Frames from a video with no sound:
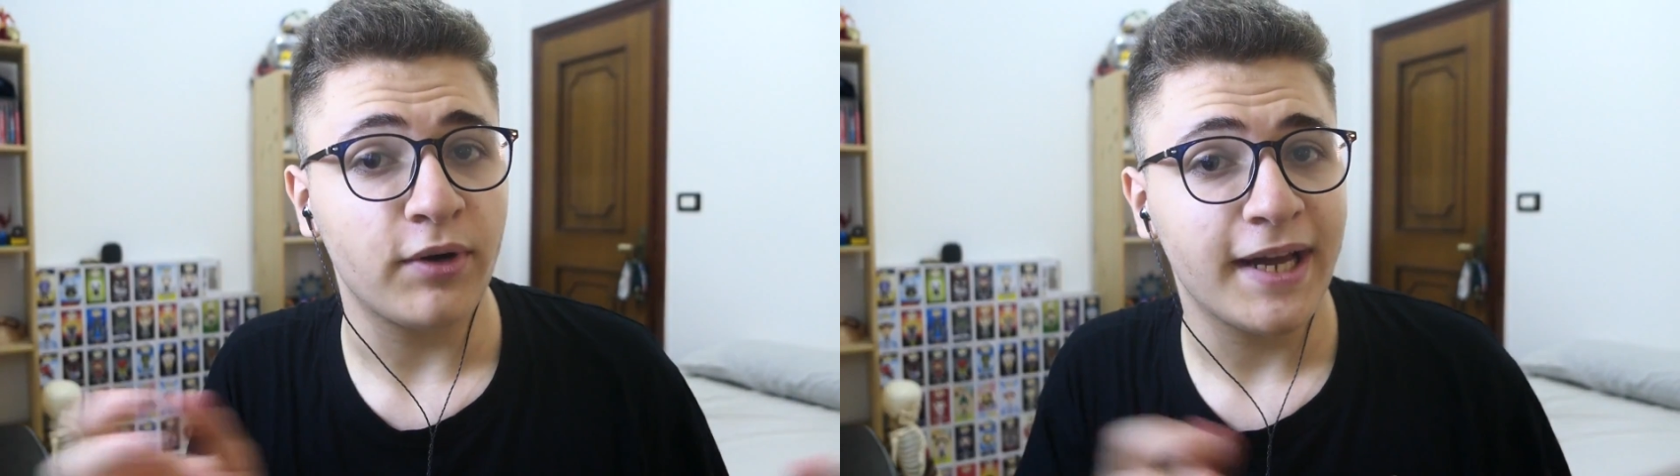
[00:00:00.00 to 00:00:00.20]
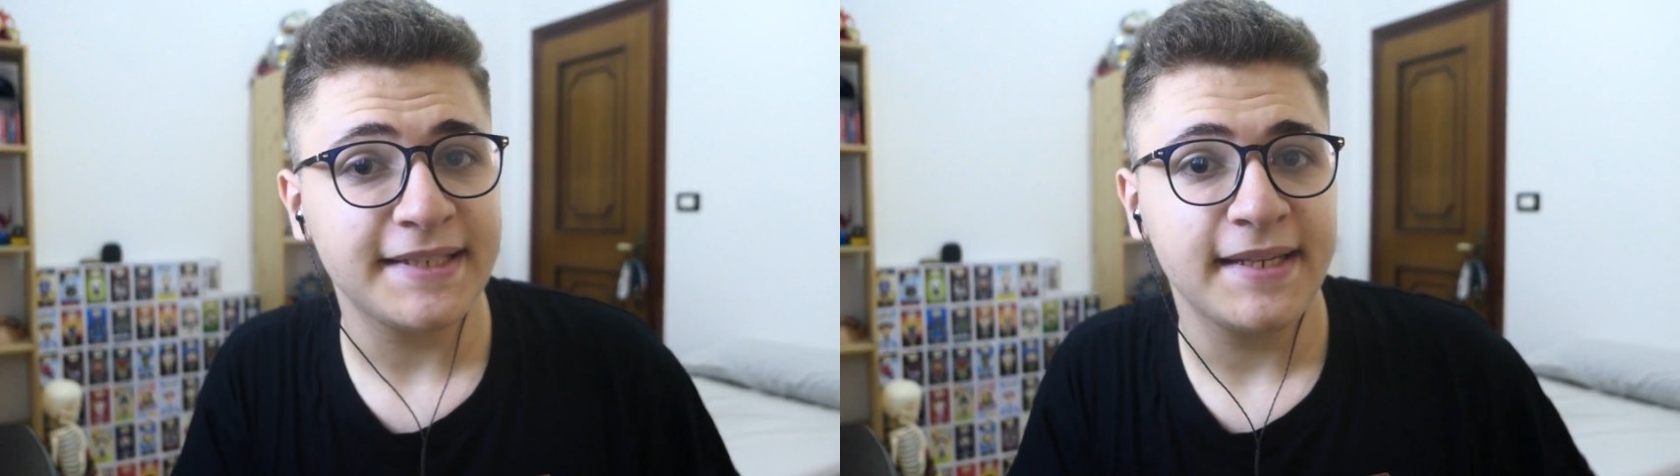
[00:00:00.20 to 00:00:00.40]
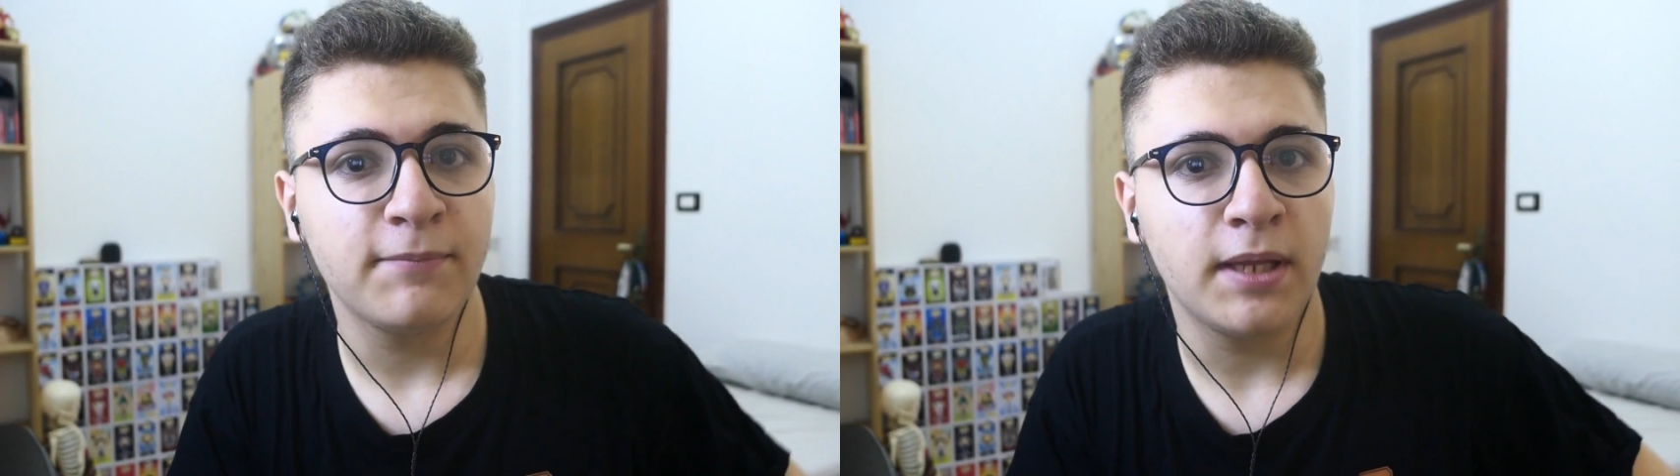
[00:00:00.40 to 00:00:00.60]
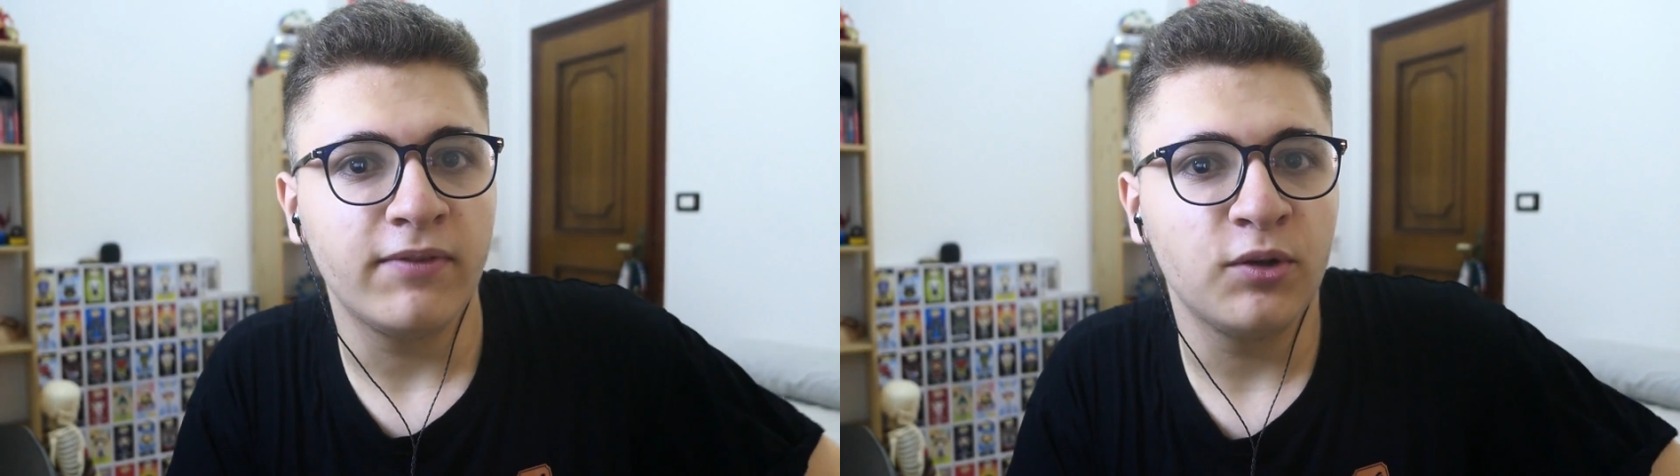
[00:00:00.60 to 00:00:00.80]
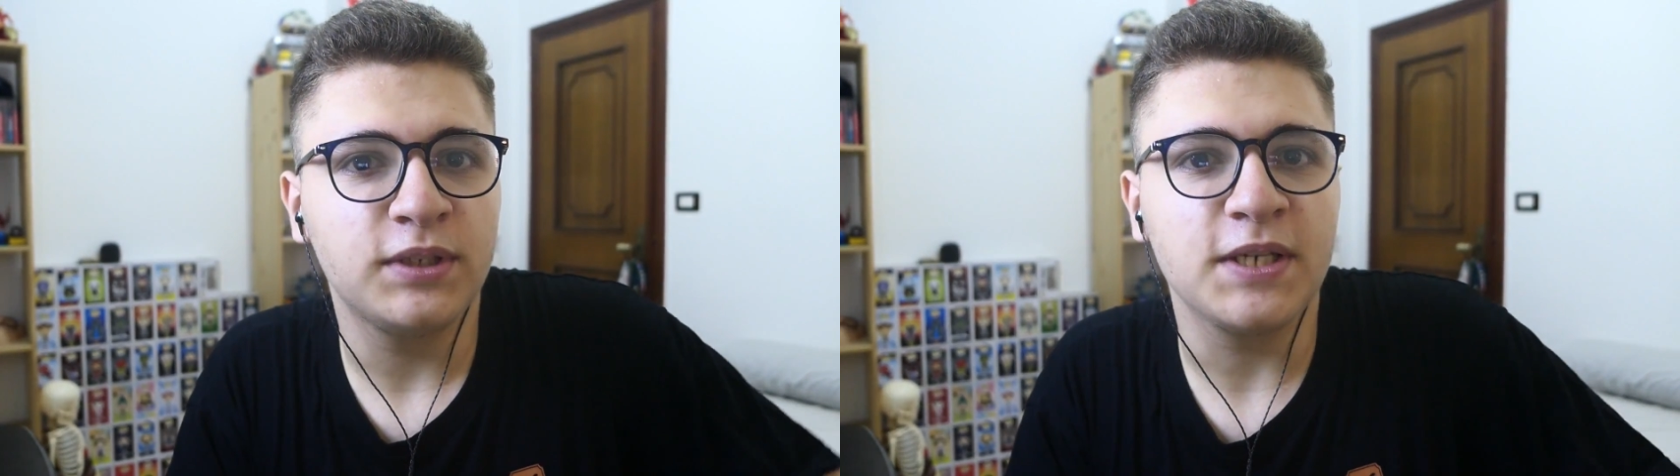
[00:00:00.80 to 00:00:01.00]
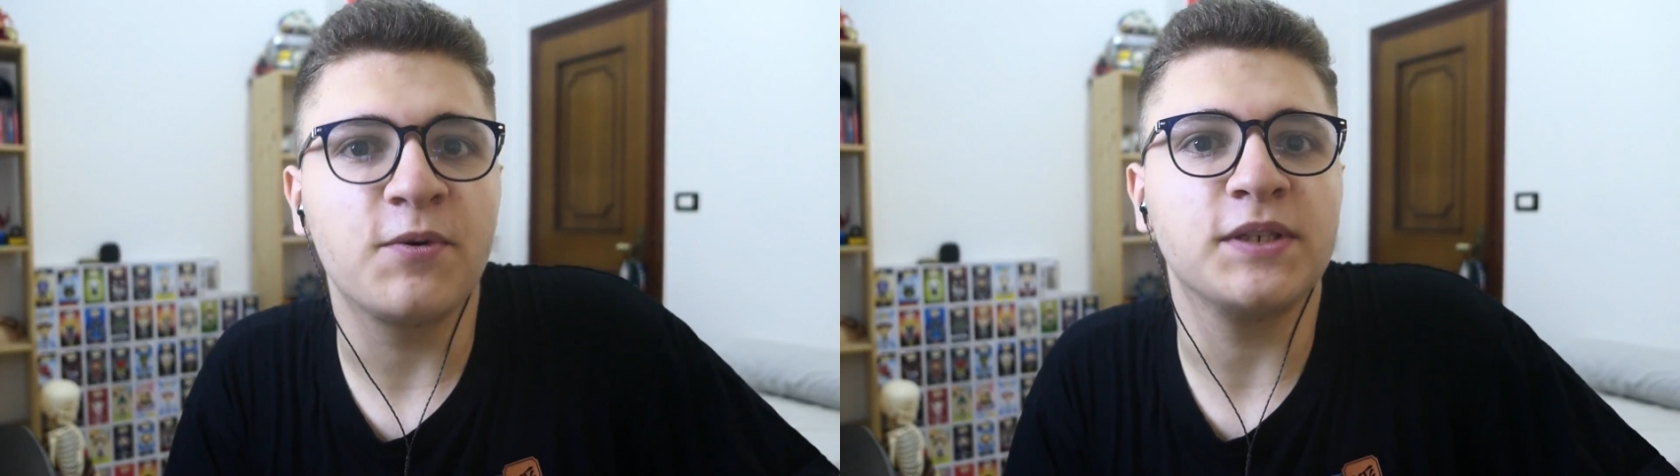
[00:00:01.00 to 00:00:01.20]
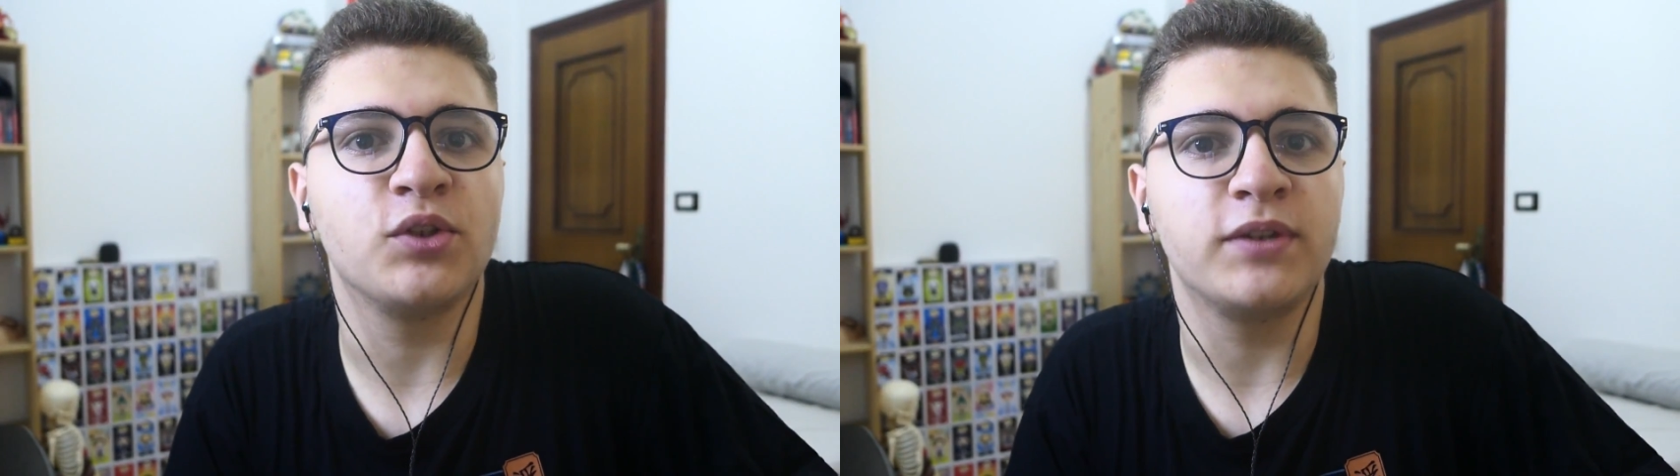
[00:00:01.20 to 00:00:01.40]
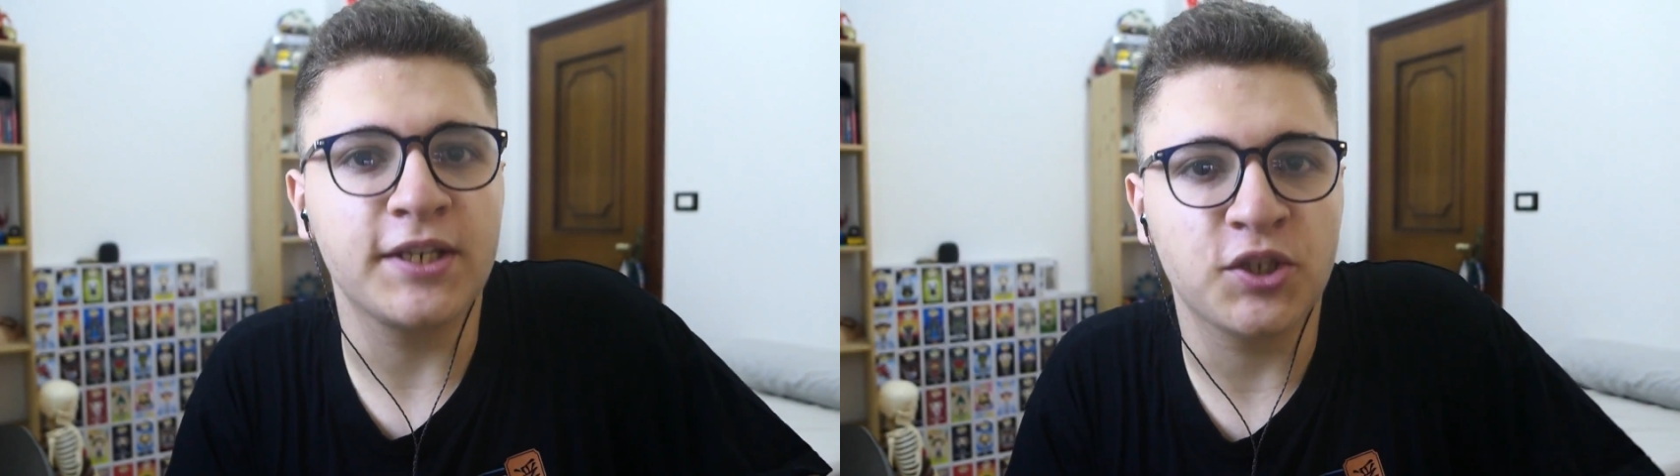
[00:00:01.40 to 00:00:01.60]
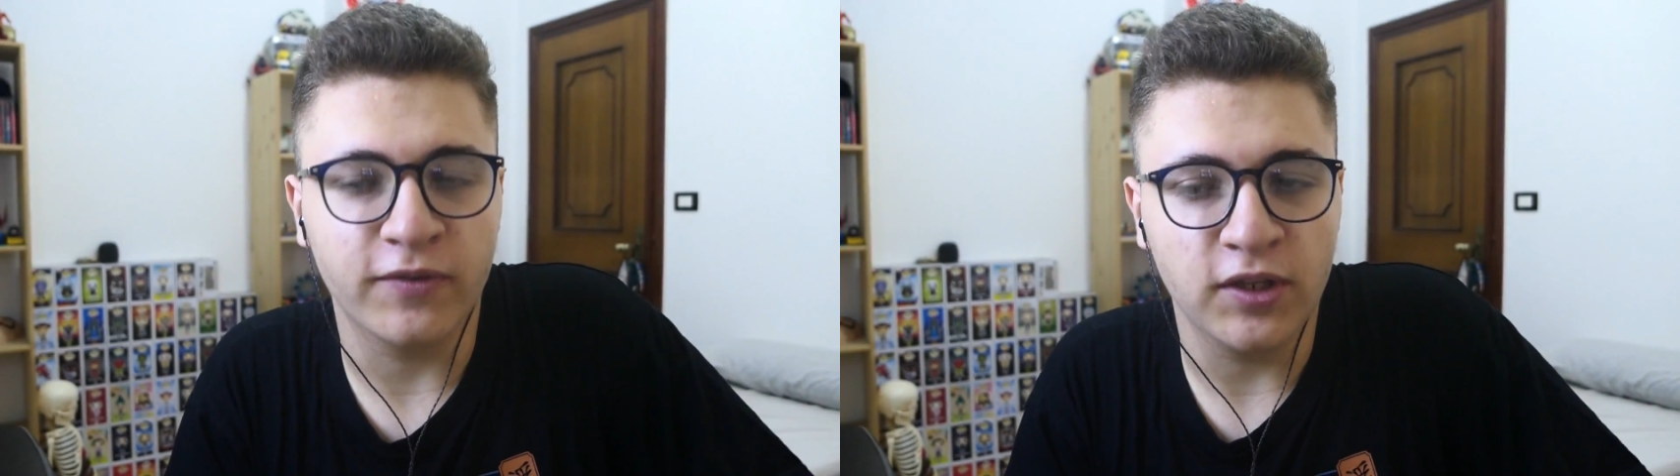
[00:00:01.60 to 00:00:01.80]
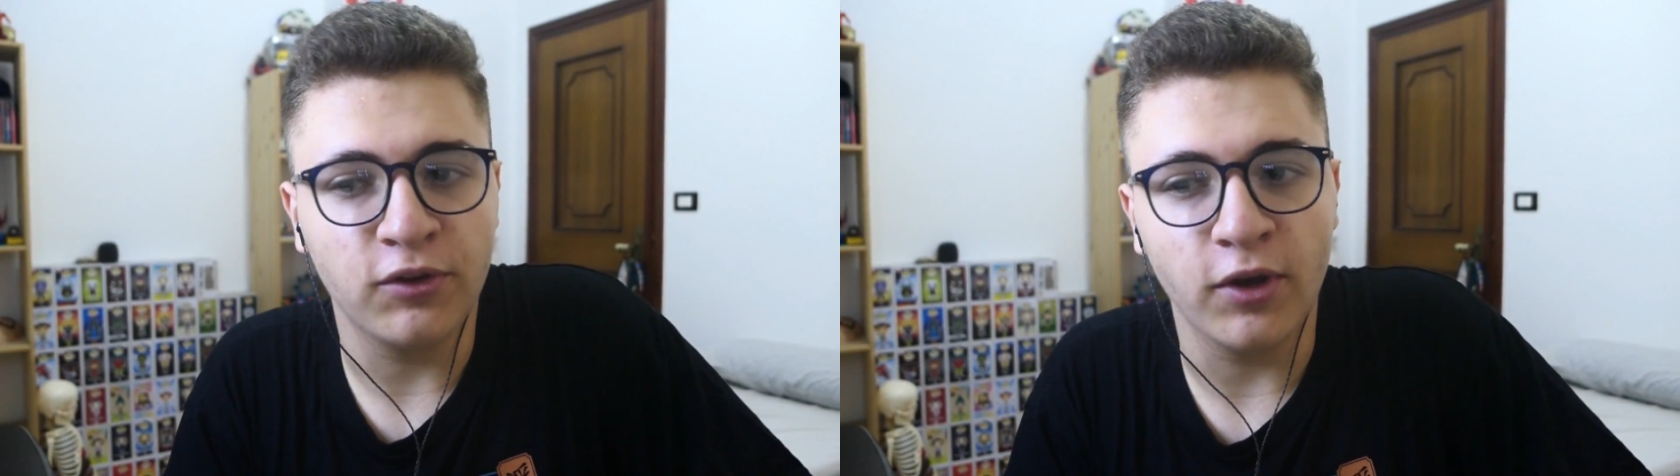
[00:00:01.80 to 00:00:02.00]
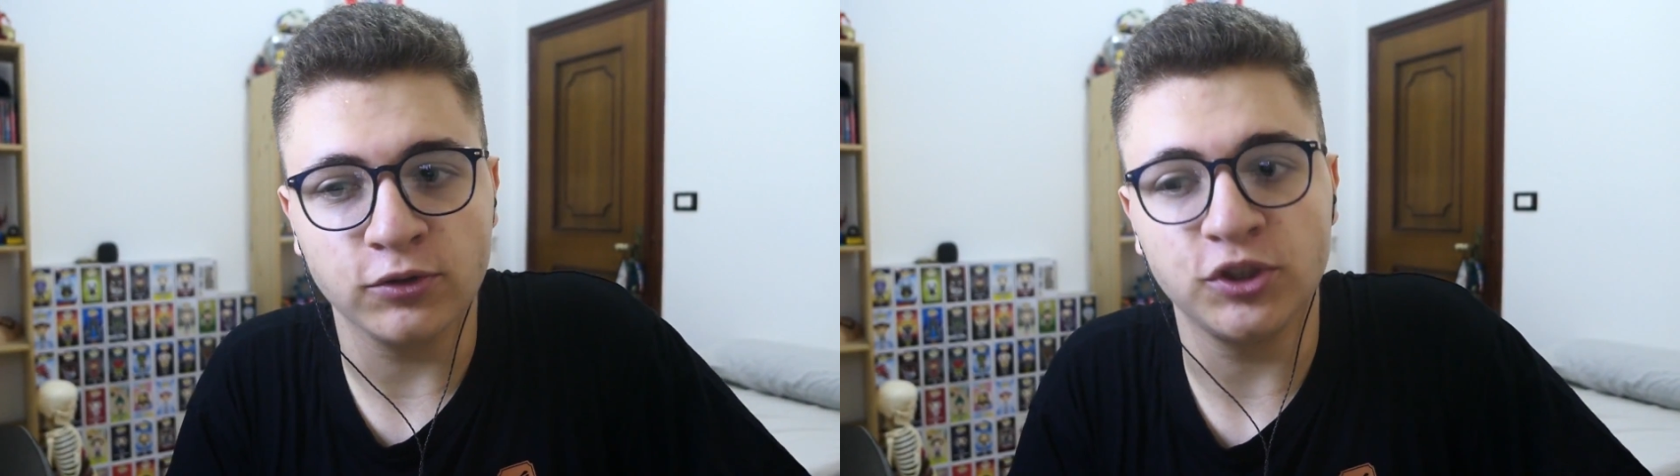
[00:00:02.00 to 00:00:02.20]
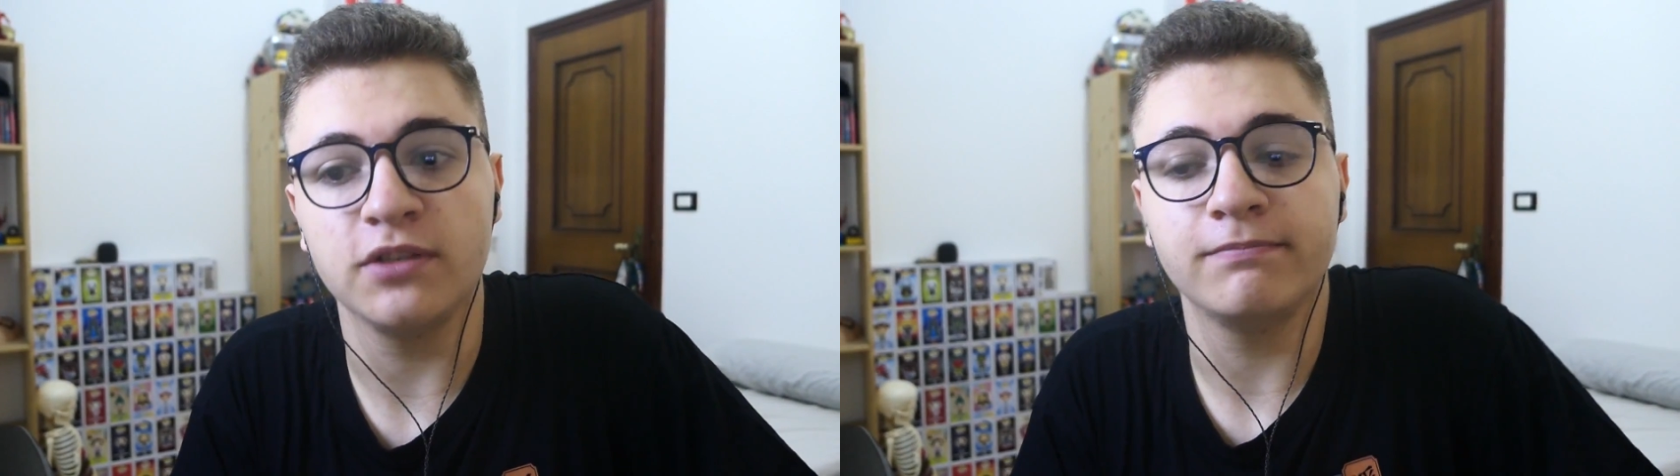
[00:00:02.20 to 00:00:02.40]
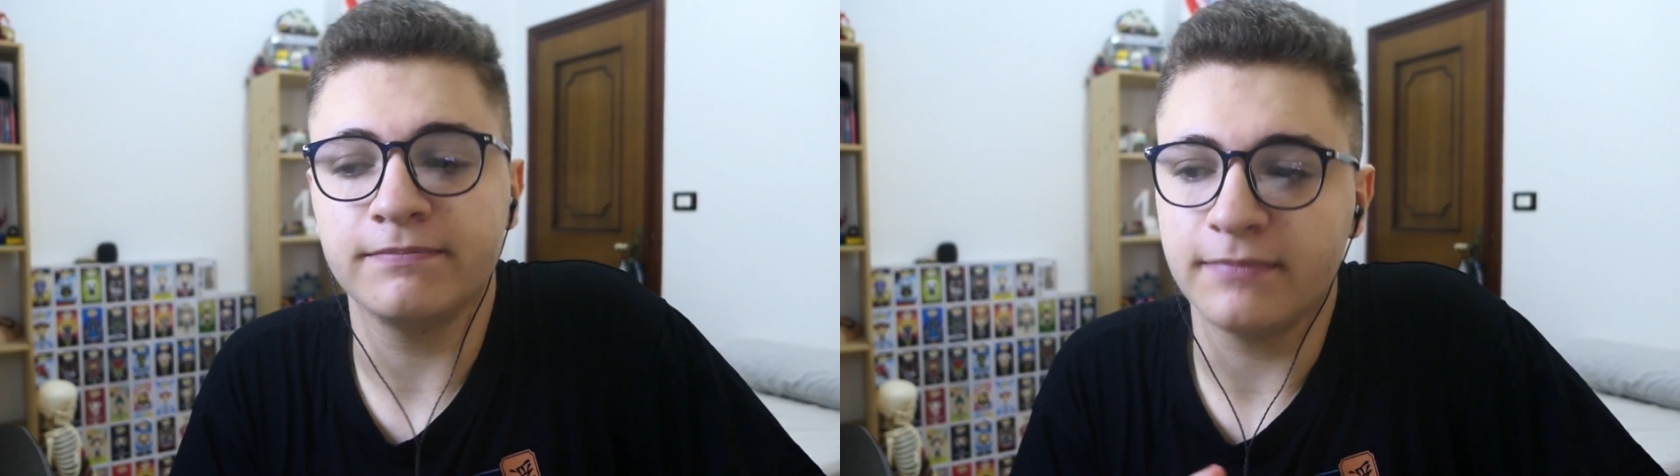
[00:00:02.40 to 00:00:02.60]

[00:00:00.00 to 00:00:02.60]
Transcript: ragazzi e benvenuti in questo terzo video di oggi.